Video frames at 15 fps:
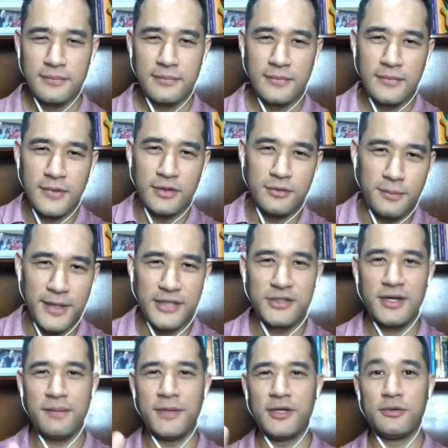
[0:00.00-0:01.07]

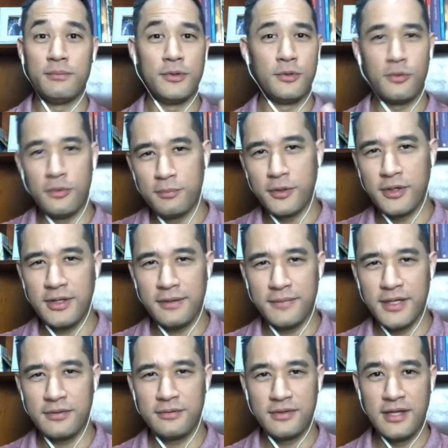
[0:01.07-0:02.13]
automaticamente o meu
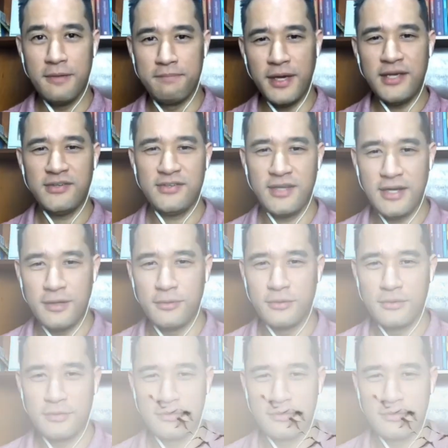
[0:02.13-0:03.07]
comportamento também será outro.